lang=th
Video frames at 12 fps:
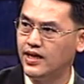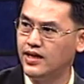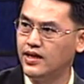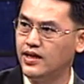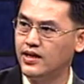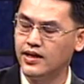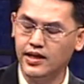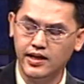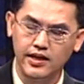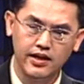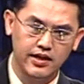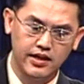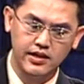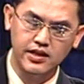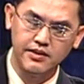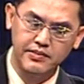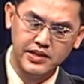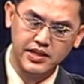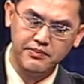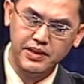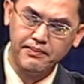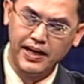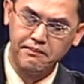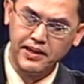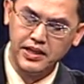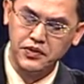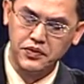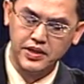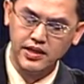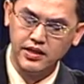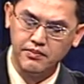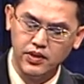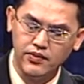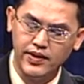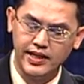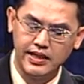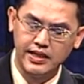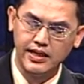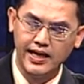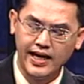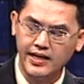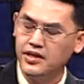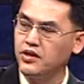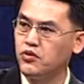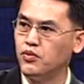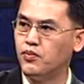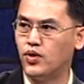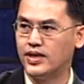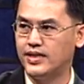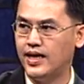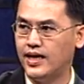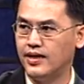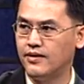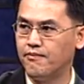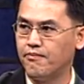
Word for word: 5นะฮะ ก็คือมันจะมีแผลเป็นอยู่ที่บริเวณแกนที่หุ้มองคชาต